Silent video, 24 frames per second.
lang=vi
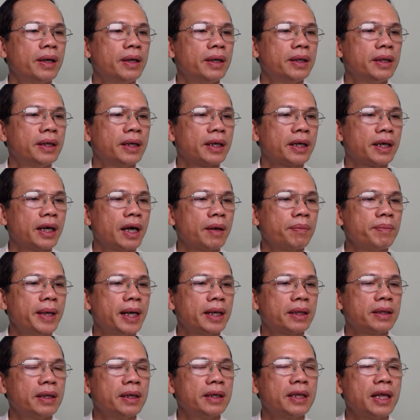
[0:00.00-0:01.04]
Đặc biệt
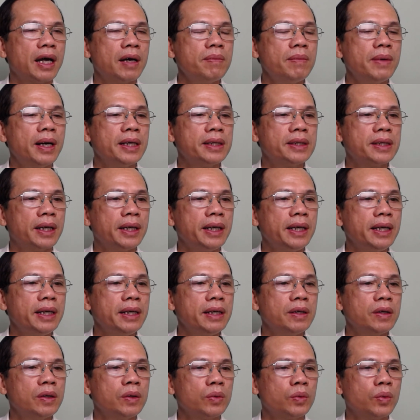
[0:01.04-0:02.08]
từ tháng 10 trở đi,
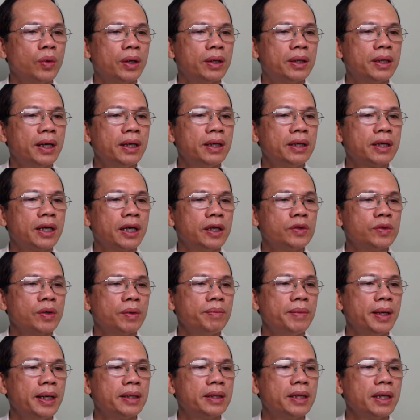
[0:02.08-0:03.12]
tuổi thân cần chuẩn
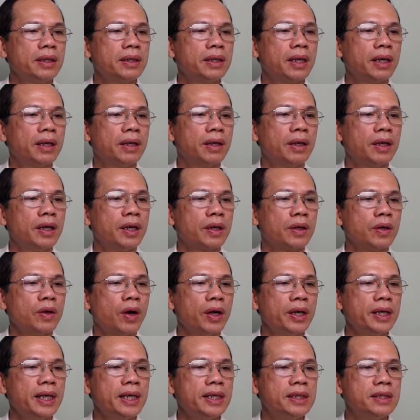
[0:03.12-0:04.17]
bị tinh thần đón
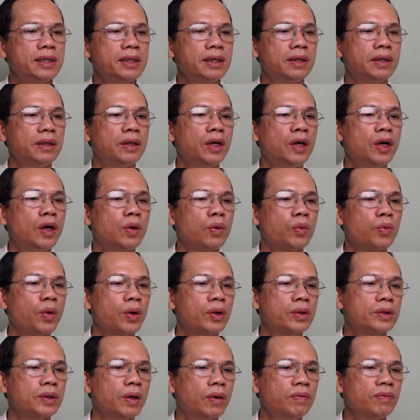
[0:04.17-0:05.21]
hỷ sự. Cuộc
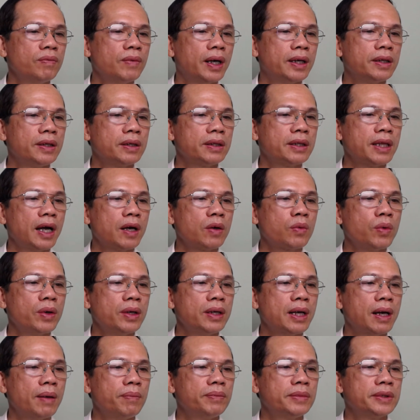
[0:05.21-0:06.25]
sống vào những tháng cuối
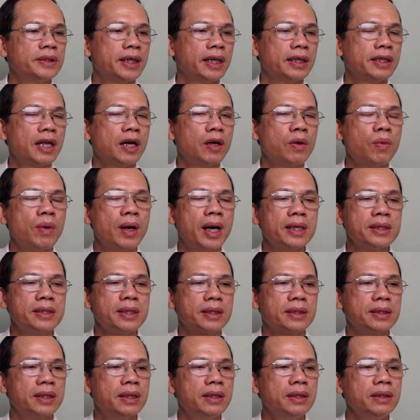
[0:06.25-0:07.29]
năm sẽ thăng hoa rực
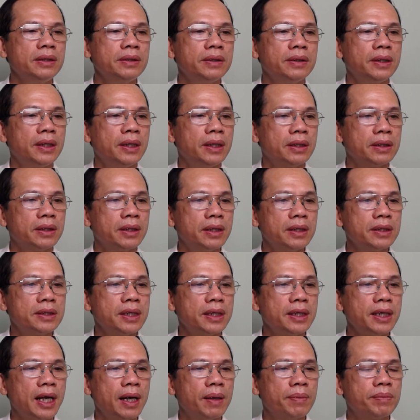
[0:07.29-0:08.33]
rỡ. Từ sự
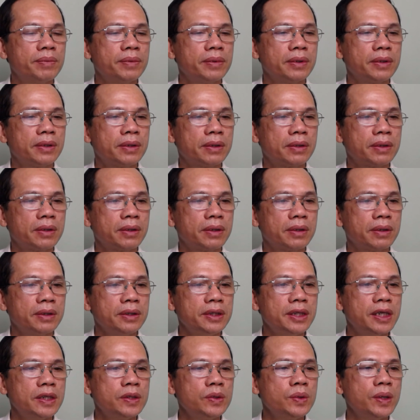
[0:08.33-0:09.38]
nghiệp,
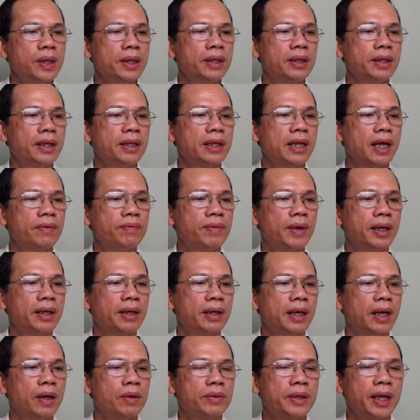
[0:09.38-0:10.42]
nhân duyên đến tài vận
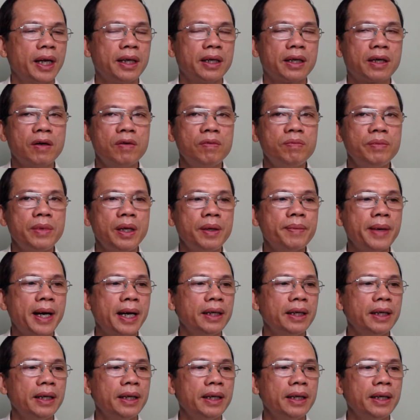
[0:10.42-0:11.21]
đều thành công mỹ mãn.